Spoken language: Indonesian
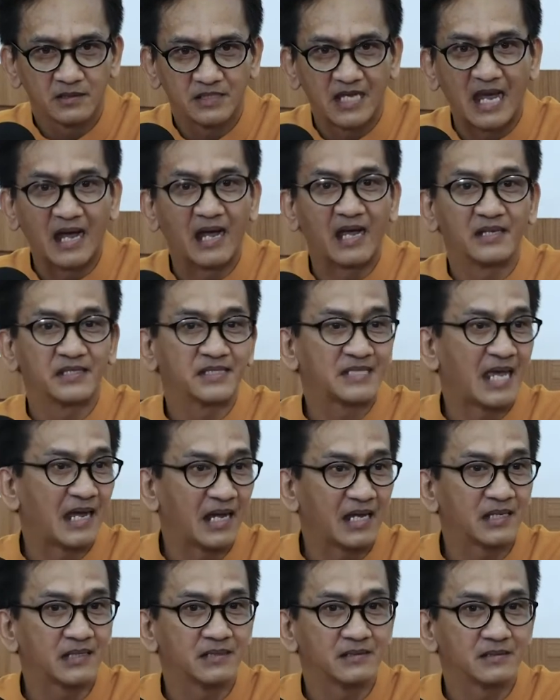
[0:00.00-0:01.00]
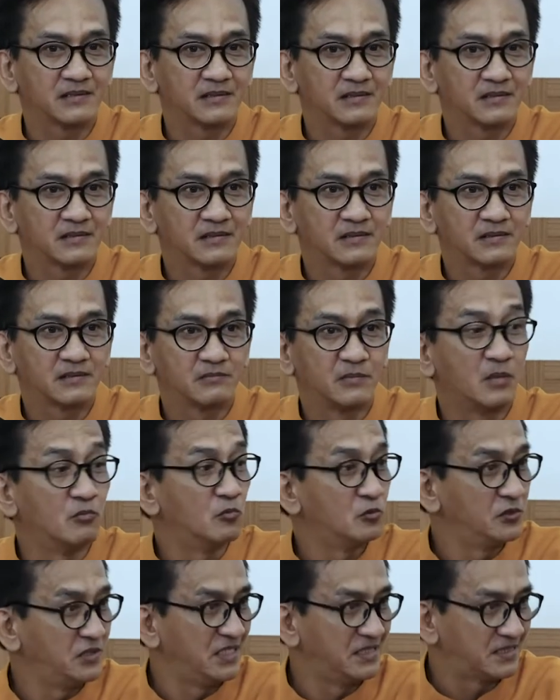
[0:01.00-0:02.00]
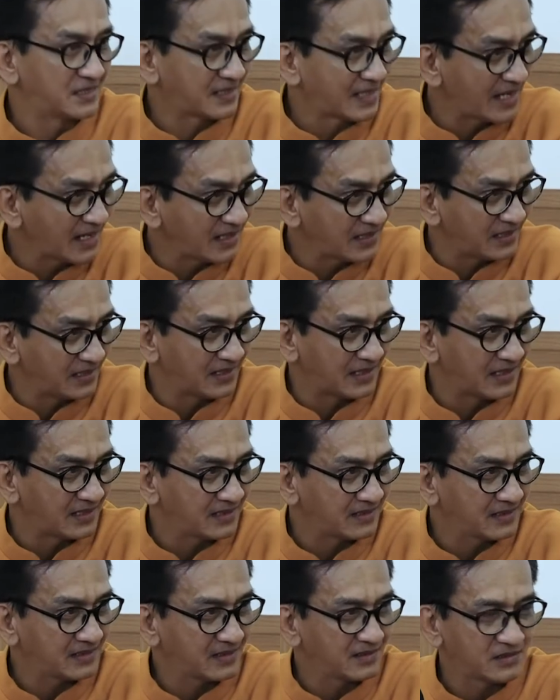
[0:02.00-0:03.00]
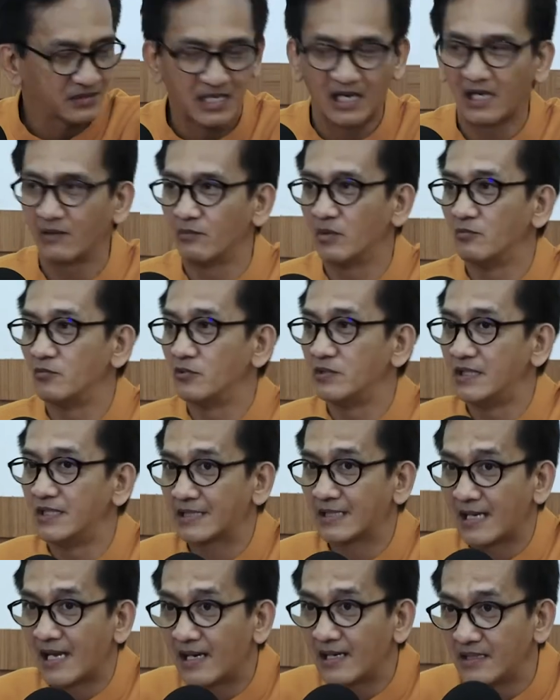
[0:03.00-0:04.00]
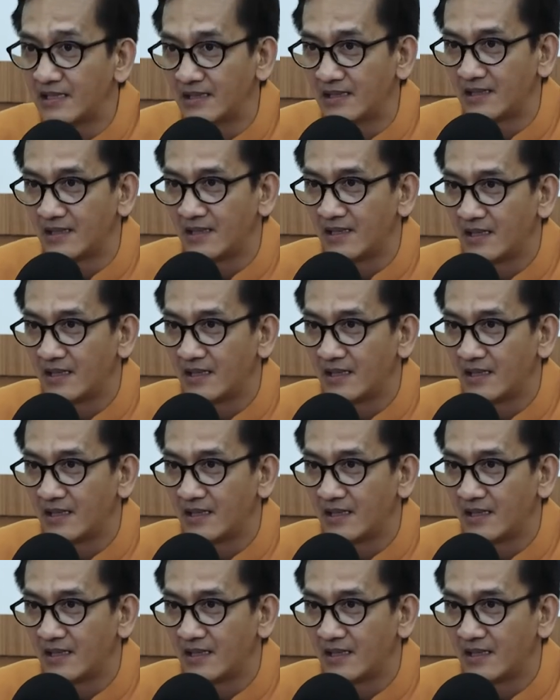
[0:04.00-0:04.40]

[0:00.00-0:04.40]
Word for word: sangat-sangat memuji sekali ya, sangat memuji sekali